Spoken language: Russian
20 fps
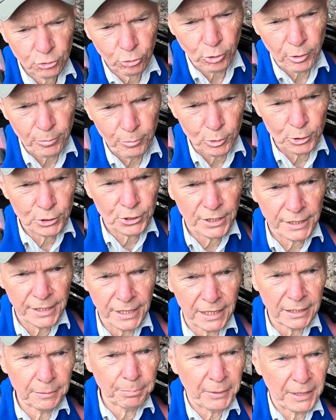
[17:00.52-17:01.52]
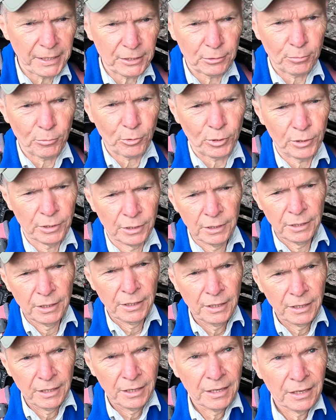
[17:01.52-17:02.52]
шторма уже нет, поэтому
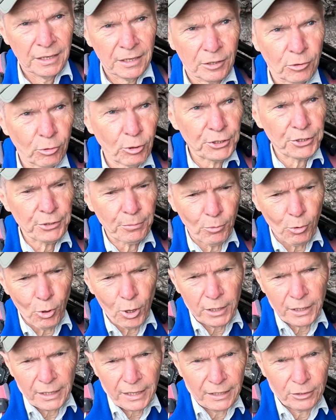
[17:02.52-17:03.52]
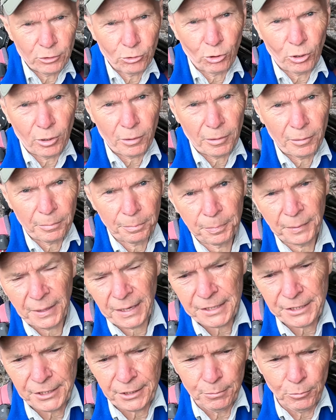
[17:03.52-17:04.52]
хоть и мокро, но
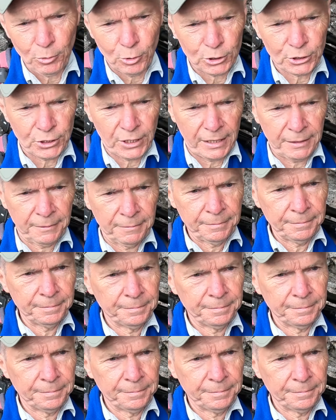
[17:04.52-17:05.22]
пройти можно.